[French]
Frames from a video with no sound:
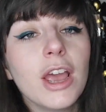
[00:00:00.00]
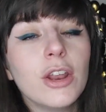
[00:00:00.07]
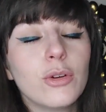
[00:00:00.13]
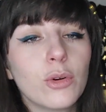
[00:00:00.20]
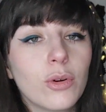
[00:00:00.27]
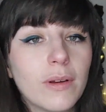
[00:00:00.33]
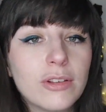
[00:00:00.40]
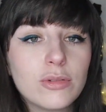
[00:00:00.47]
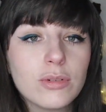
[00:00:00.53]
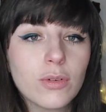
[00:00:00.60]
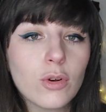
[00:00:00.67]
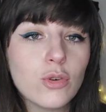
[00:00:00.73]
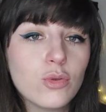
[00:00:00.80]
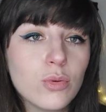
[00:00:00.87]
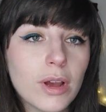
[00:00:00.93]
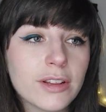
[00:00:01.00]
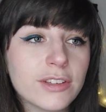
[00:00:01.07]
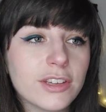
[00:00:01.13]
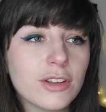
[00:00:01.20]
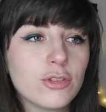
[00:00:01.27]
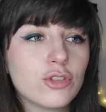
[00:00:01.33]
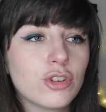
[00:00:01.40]
Donc on va suivre Louane
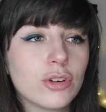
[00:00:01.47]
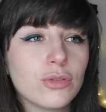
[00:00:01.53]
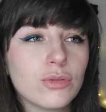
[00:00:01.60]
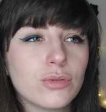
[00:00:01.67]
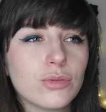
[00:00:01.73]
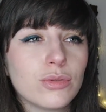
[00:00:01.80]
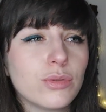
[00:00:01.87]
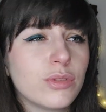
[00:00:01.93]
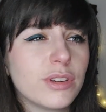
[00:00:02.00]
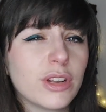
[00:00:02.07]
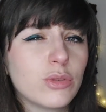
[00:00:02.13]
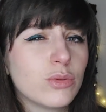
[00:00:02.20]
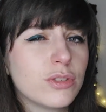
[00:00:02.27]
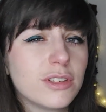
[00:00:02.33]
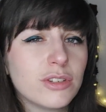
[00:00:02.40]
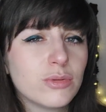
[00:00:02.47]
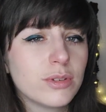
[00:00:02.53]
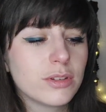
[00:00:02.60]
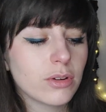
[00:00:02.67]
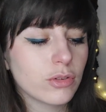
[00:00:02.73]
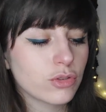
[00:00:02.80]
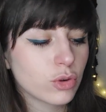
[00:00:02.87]
qui est une jeune euh, ado de
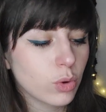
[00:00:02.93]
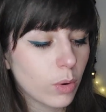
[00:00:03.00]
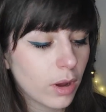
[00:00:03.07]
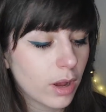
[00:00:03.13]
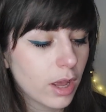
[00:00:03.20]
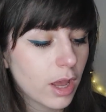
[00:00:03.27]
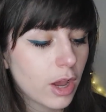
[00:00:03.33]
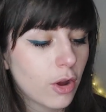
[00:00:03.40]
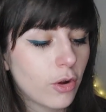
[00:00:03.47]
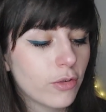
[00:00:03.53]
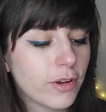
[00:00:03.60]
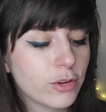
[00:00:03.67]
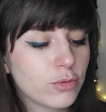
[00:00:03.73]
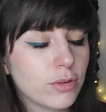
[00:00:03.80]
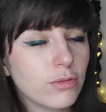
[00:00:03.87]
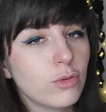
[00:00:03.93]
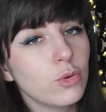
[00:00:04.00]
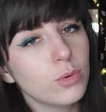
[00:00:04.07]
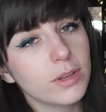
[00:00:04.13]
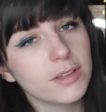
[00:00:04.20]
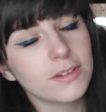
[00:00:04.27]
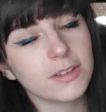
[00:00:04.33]
18 ans je crois. On va suivre
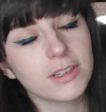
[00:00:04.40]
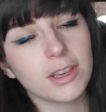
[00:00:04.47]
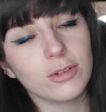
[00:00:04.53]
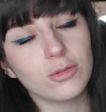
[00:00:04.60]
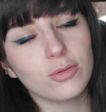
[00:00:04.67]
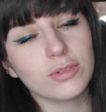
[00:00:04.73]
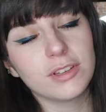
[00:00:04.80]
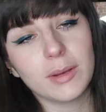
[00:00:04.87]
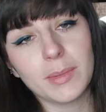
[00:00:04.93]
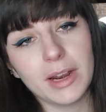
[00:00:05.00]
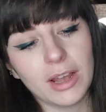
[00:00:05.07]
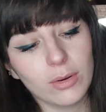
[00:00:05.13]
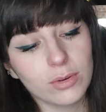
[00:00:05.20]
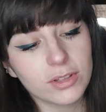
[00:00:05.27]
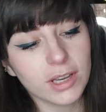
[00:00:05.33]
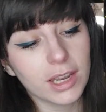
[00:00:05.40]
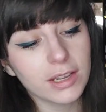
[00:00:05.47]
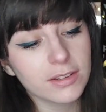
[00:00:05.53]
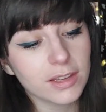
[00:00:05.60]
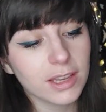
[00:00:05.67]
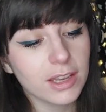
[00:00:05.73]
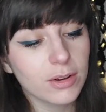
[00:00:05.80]
Louise qui est une dame à la
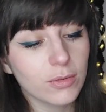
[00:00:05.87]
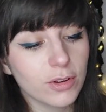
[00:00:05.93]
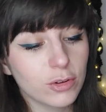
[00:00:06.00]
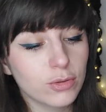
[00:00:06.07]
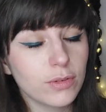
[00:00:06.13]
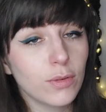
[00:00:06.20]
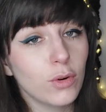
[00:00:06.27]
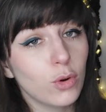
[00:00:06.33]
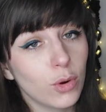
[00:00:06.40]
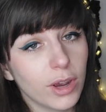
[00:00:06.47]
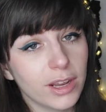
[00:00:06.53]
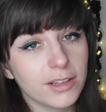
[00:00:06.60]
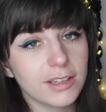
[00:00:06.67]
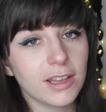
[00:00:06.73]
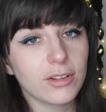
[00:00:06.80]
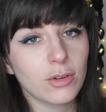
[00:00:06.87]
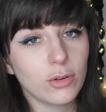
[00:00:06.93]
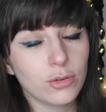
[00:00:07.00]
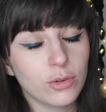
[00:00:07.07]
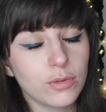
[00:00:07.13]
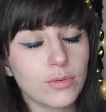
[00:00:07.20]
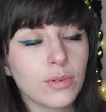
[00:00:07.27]
retraite et on va suivre Lorraine qui a
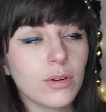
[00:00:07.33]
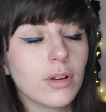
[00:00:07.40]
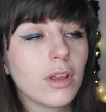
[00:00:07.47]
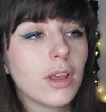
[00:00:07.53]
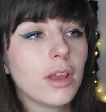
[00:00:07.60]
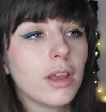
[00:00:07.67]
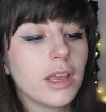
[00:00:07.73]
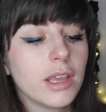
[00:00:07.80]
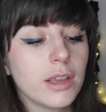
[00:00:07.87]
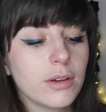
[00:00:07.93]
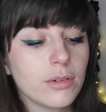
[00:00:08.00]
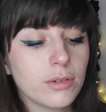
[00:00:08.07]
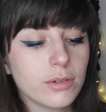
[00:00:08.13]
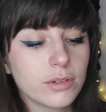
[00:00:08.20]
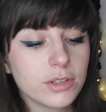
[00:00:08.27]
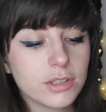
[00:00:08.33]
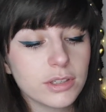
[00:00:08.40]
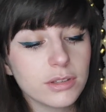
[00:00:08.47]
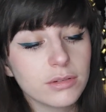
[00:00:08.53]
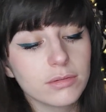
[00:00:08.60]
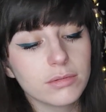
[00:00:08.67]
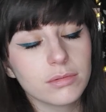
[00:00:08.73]
39 ans et euh,
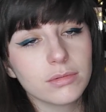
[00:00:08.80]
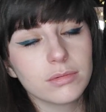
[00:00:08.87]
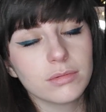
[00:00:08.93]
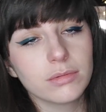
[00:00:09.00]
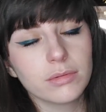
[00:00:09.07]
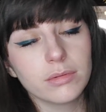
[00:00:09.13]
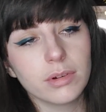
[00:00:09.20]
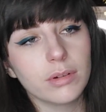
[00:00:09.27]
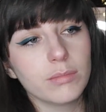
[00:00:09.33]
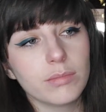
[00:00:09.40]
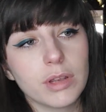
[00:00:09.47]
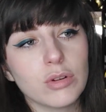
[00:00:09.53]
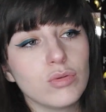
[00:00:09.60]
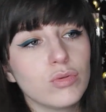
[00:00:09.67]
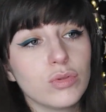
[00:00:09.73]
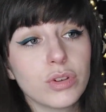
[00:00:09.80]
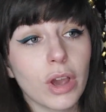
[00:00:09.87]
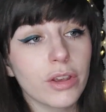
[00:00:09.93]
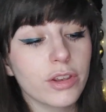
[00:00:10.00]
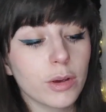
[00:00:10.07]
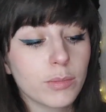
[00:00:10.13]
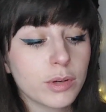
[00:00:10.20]
qui euh, mène une
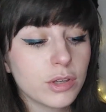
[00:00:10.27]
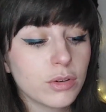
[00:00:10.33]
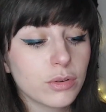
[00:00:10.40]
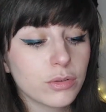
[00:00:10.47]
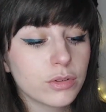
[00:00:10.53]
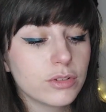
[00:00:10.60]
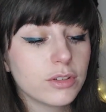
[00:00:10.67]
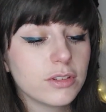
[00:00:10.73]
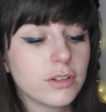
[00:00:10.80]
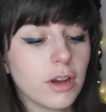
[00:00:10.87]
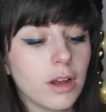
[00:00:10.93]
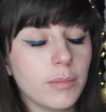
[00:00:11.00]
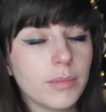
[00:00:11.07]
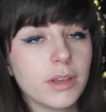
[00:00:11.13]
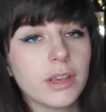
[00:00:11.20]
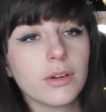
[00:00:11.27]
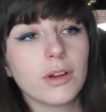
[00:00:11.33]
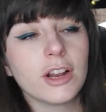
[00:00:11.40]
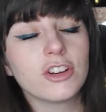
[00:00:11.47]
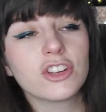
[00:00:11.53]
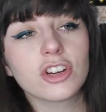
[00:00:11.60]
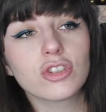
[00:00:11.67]
carrière brillante etc. Mais
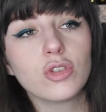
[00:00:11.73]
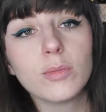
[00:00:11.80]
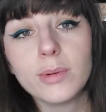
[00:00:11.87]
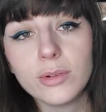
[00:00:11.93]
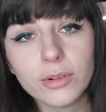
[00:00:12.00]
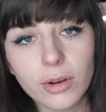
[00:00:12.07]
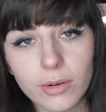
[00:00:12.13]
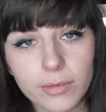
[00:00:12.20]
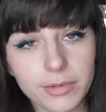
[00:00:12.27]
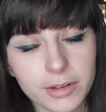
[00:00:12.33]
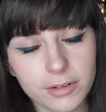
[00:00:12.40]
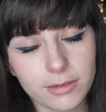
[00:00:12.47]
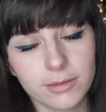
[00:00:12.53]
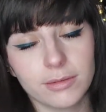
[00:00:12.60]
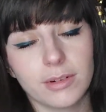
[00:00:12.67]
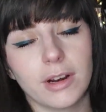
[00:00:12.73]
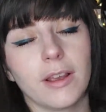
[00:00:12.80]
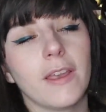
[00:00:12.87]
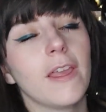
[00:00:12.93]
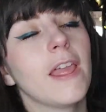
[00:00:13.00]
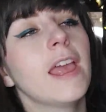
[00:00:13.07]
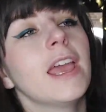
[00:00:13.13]
elle cherche le bonheur en fait hein, voilà.
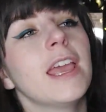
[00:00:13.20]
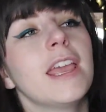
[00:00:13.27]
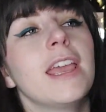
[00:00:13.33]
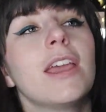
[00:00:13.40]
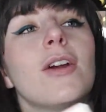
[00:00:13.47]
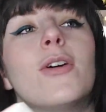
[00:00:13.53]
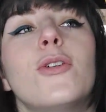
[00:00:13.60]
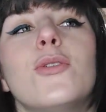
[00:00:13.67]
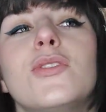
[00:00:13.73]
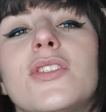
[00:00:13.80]
Et le